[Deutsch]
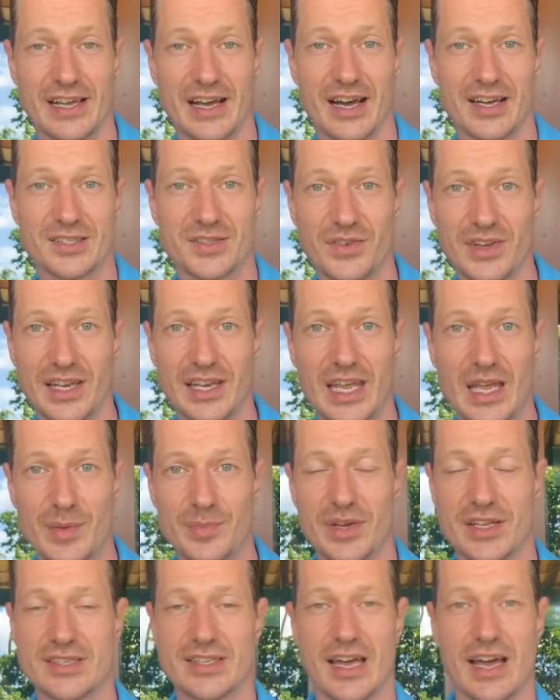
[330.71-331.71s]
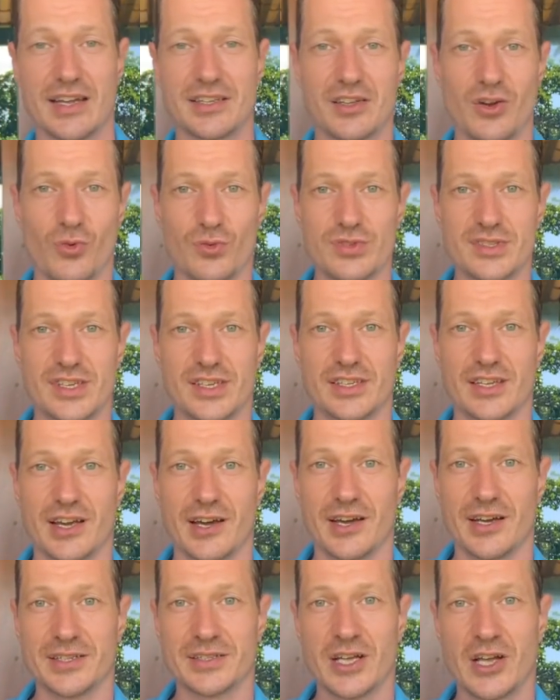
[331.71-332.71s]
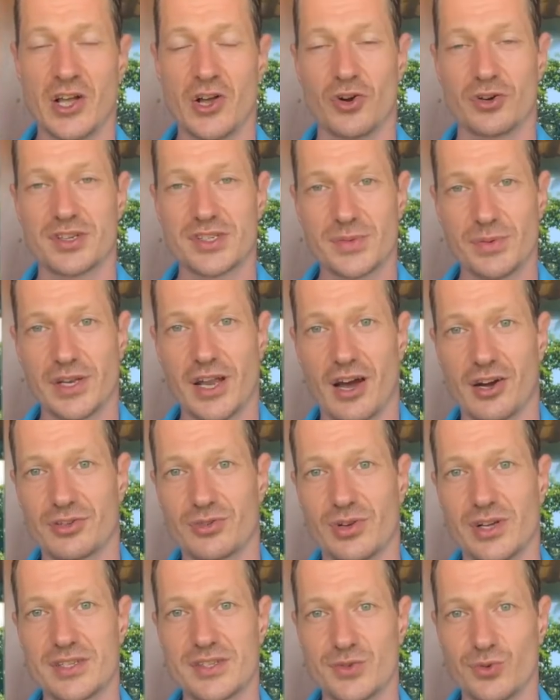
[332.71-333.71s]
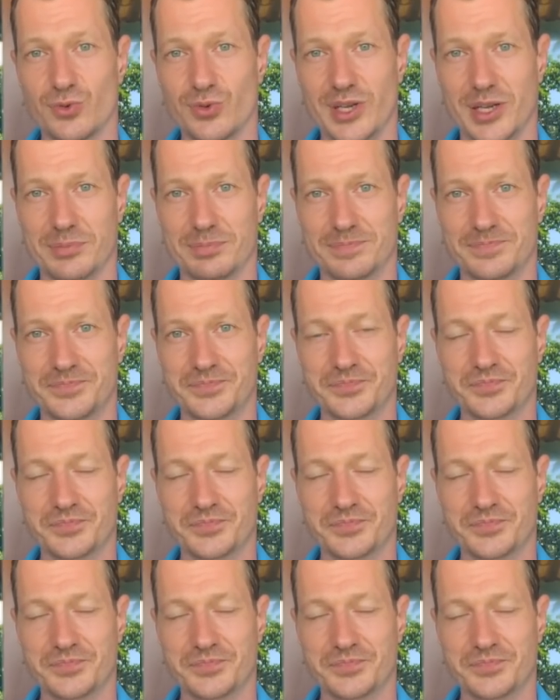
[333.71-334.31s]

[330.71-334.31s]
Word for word: Also wir leben in Zeit der Unsicherheit und es wird aktuell zunehmen.